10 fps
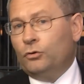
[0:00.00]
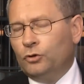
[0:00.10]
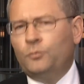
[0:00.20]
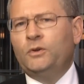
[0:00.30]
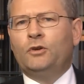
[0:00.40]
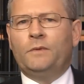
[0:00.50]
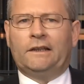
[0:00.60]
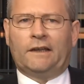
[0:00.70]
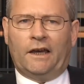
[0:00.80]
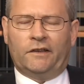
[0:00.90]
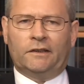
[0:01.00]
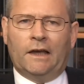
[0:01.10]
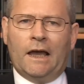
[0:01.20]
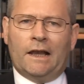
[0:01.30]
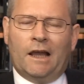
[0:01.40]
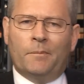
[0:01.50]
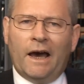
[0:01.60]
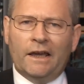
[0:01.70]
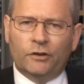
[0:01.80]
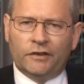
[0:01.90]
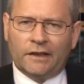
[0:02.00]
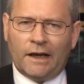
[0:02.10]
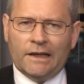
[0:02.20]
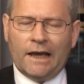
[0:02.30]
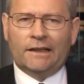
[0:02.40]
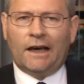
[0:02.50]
Depuis 2013, la marine australienne